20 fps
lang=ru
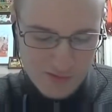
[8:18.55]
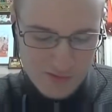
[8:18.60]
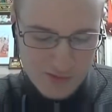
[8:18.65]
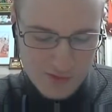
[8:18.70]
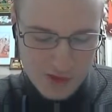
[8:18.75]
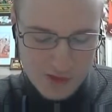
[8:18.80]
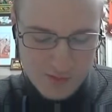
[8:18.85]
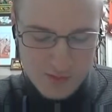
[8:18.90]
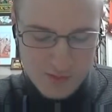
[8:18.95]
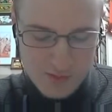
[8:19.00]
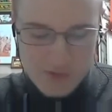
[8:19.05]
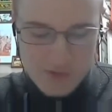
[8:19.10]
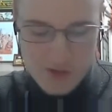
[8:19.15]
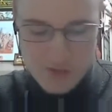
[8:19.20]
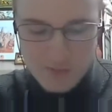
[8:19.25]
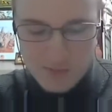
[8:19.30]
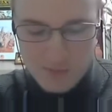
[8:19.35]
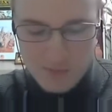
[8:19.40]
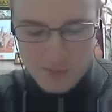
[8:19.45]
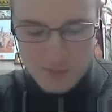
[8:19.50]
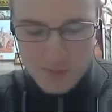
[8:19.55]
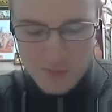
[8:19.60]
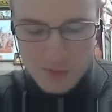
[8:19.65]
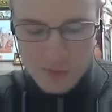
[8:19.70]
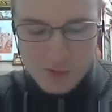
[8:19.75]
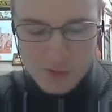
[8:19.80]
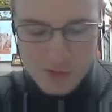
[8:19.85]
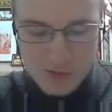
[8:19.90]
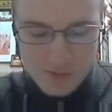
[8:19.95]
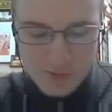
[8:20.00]
чтобы всем
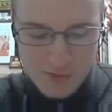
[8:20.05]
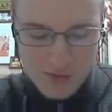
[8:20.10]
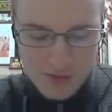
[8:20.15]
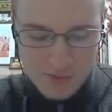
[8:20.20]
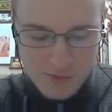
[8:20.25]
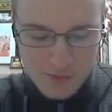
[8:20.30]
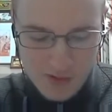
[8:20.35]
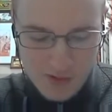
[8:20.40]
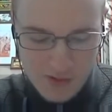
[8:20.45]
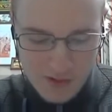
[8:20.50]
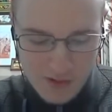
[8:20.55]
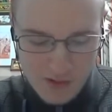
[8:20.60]
помочь, чтобы всем